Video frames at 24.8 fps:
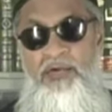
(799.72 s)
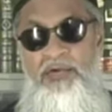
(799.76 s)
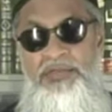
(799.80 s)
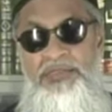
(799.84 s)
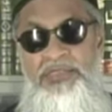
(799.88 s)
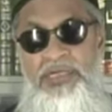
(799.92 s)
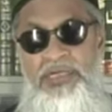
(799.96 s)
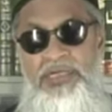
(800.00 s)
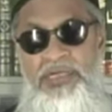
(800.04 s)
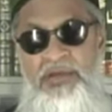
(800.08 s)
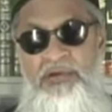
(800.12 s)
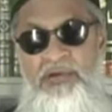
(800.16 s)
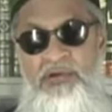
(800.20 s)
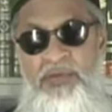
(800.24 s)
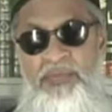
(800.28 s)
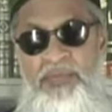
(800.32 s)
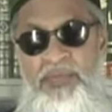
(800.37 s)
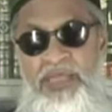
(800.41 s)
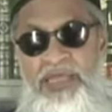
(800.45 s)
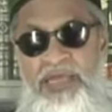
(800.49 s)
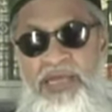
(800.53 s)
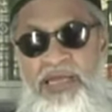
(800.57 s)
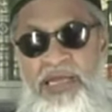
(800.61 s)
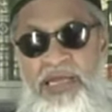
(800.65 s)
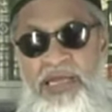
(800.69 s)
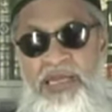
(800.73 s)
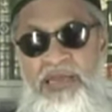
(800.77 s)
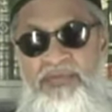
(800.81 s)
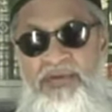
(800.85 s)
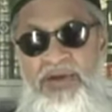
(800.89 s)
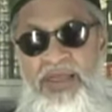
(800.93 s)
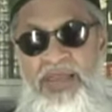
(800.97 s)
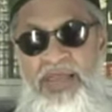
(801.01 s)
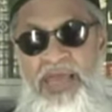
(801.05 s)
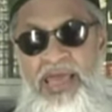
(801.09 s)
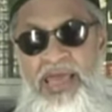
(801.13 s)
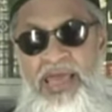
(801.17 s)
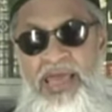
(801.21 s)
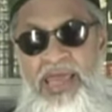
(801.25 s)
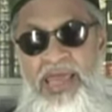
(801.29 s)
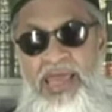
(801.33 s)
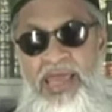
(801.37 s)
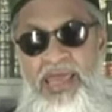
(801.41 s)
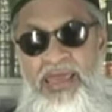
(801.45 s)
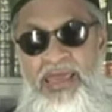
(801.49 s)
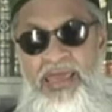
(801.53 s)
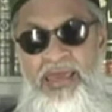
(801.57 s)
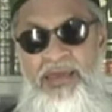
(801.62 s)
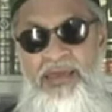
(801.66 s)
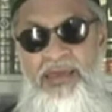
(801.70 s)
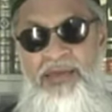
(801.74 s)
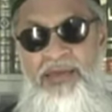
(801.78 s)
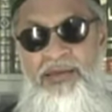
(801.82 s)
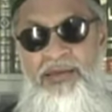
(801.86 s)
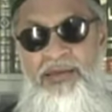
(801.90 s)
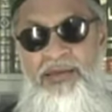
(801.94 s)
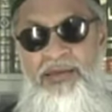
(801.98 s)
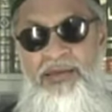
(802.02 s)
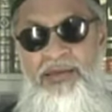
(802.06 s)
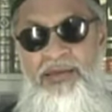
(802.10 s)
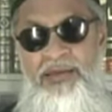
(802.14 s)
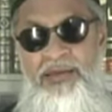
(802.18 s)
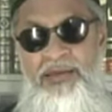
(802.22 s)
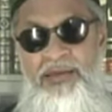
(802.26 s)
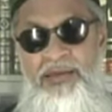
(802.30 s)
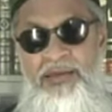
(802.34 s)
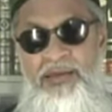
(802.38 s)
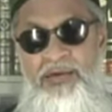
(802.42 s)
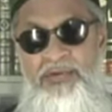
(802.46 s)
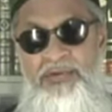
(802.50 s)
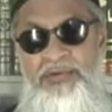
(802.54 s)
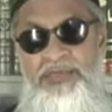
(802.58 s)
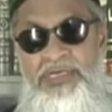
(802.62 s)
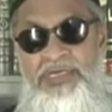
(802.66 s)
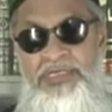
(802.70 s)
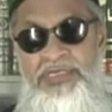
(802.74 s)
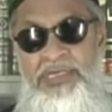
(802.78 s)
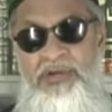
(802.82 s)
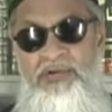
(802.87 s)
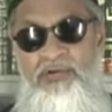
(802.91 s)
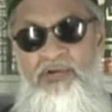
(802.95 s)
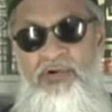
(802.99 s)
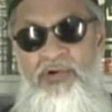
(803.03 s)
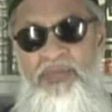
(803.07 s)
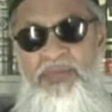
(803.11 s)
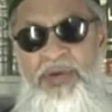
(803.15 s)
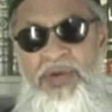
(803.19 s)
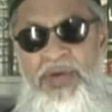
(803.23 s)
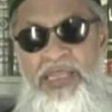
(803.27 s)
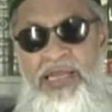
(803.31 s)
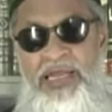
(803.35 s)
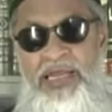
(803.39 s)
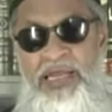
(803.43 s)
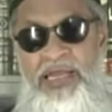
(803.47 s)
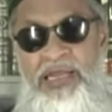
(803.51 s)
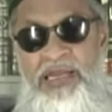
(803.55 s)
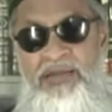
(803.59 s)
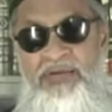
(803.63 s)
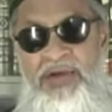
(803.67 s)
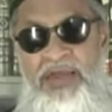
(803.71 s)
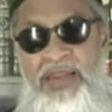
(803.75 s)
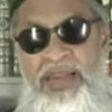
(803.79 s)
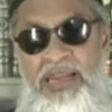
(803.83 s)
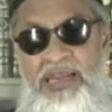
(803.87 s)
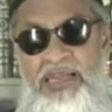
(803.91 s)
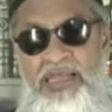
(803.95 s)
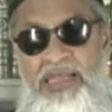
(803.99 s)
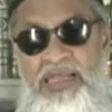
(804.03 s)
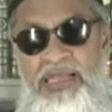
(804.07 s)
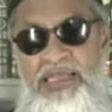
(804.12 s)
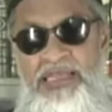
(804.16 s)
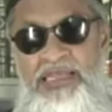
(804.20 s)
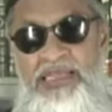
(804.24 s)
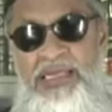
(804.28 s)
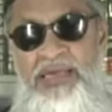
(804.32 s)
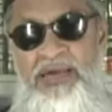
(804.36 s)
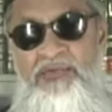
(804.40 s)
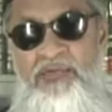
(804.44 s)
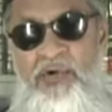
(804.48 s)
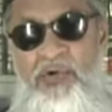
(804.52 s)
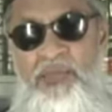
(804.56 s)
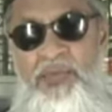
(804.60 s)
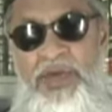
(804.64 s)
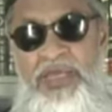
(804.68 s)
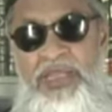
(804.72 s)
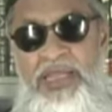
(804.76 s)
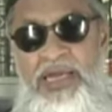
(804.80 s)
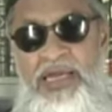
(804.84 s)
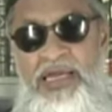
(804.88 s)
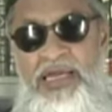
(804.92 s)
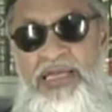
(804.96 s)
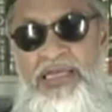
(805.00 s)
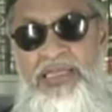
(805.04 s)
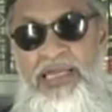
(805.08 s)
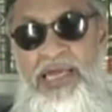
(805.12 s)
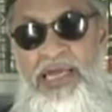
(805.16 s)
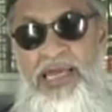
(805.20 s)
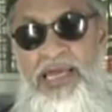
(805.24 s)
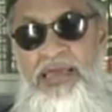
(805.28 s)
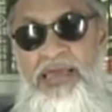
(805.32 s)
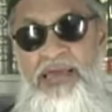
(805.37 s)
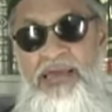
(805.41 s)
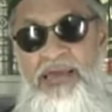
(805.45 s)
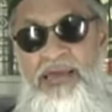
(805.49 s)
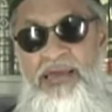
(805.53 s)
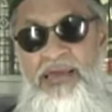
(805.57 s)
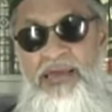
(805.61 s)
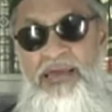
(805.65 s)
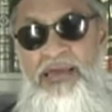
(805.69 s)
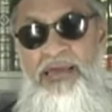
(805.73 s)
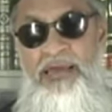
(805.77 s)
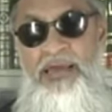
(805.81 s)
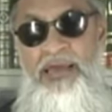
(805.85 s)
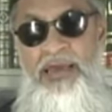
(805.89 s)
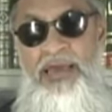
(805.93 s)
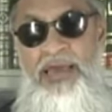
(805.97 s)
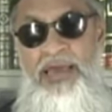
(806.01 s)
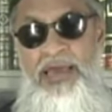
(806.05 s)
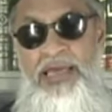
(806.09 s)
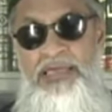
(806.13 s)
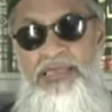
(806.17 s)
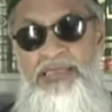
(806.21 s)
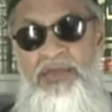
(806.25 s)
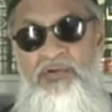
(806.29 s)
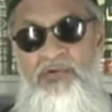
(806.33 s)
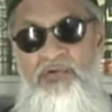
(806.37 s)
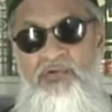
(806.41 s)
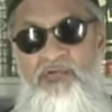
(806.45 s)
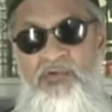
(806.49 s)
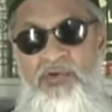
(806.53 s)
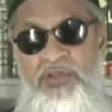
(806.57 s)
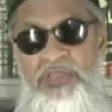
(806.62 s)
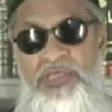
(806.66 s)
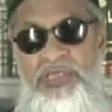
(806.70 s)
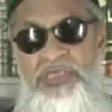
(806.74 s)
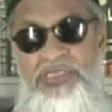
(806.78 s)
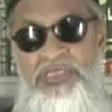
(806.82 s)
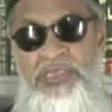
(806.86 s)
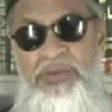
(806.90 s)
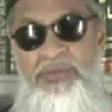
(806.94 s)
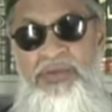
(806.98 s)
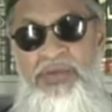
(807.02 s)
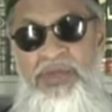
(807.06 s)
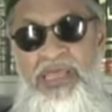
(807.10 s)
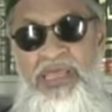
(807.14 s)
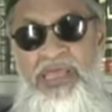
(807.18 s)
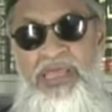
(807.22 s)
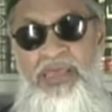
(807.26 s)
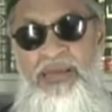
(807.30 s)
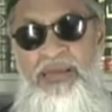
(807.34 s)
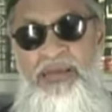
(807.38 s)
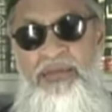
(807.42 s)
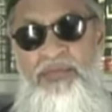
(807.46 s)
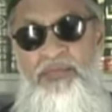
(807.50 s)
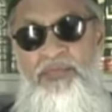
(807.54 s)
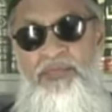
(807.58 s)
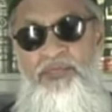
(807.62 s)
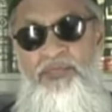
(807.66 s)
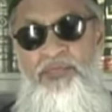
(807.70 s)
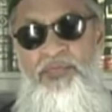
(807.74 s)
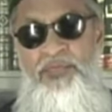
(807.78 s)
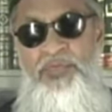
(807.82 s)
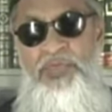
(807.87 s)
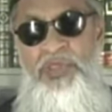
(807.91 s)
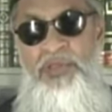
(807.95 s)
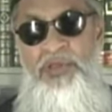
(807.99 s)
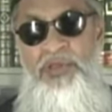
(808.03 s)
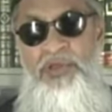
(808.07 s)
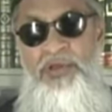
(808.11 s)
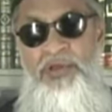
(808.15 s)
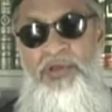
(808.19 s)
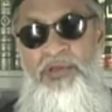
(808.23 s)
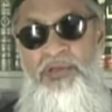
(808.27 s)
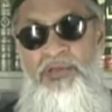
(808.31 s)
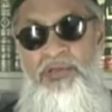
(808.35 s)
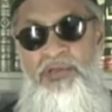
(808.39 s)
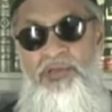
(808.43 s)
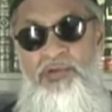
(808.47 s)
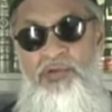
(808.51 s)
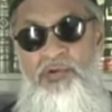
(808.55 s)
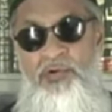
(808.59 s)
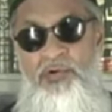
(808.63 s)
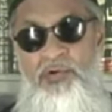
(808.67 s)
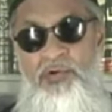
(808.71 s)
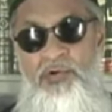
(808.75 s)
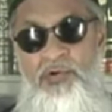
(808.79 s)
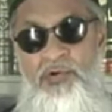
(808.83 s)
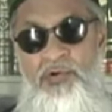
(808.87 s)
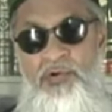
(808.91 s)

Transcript: उस जैसा कोई पैदा करने वाला है उस जैसा कोई पैदा करने वाला नहीं है जैसा वो पैदा करता है ऐसी कुत किसी में नहीं है तो